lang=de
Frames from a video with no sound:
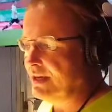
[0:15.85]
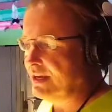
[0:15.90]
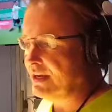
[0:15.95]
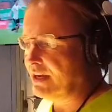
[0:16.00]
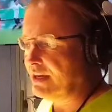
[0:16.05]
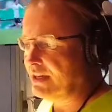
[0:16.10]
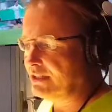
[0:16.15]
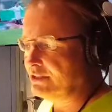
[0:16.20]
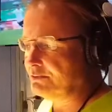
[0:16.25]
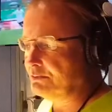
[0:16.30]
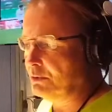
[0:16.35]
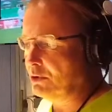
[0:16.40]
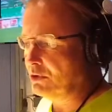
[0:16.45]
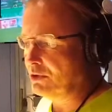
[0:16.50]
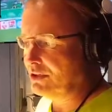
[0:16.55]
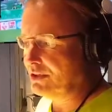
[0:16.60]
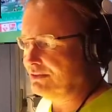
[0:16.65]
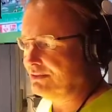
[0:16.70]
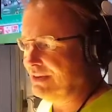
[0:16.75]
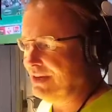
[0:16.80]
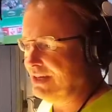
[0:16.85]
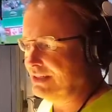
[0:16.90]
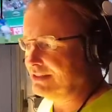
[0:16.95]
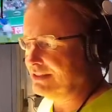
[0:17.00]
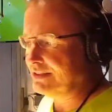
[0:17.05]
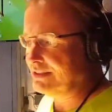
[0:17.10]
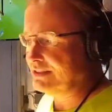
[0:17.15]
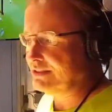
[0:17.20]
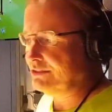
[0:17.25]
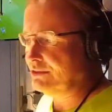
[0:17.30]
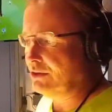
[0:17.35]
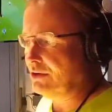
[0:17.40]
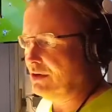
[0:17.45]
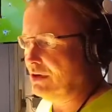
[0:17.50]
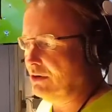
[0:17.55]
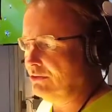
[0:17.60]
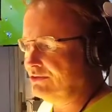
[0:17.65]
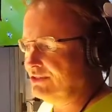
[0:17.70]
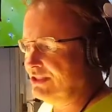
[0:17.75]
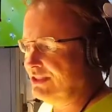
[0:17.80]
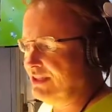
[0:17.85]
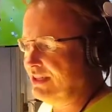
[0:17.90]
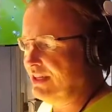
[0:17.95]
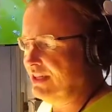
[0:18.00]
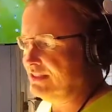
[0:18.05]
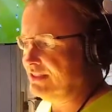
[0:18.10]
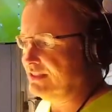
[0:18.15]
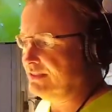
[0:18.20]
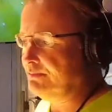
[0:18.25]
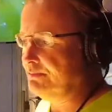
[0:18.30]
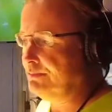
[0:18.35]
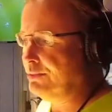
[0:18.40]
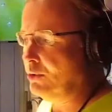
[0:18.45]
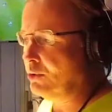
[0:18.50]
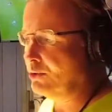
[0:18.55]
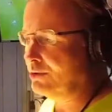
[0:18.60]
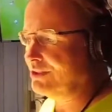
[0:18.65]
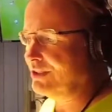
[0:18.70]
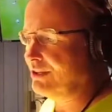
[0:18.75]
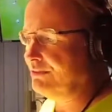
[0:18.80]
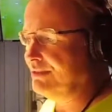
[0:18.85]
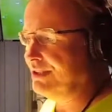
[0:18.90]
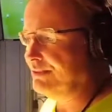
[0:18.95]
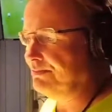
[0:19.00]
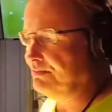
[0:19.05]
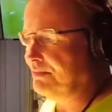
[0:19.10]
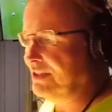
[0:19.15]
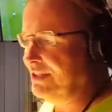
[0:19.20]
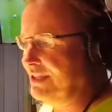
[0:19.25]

Regensburg wartet noch auf den ersten Punktgewinn.